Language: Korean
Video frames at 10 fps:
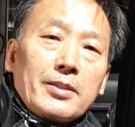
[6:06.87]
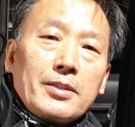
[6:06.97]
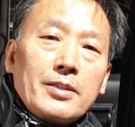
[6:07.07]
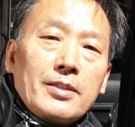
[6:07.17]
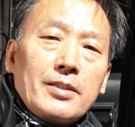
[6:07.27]

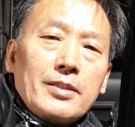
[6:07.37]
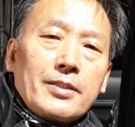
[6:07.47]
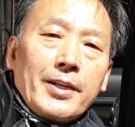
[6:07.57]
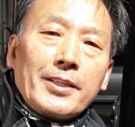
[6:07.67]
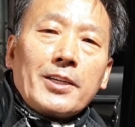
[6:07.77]
그
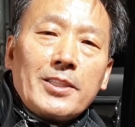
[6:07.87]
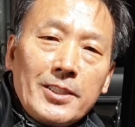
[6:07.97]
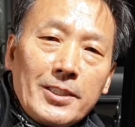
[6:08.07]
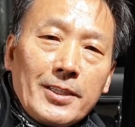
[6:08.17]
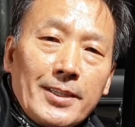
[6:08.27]
그랜저
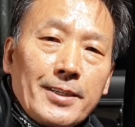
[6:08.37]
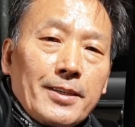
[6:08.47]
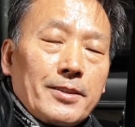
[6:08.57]
TG